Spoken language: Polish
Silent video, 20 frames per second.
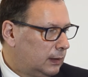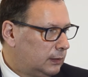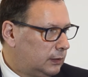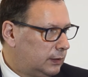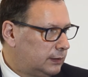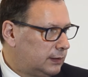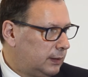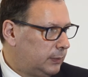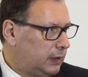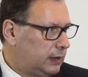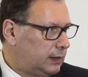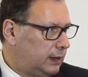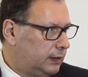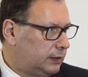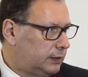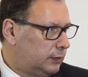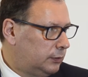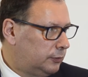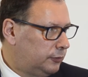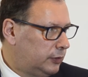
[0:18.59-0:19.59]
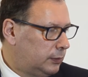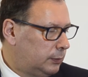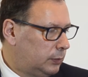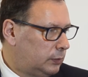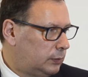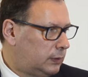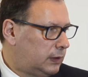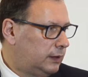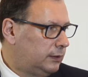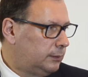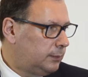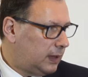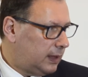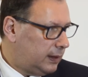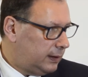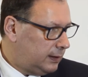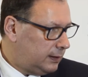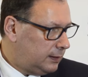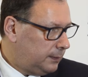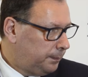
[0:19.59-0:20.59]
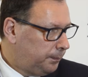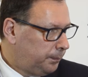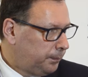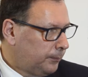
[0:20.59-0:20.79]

to jest amerykańską firmą Greenbrier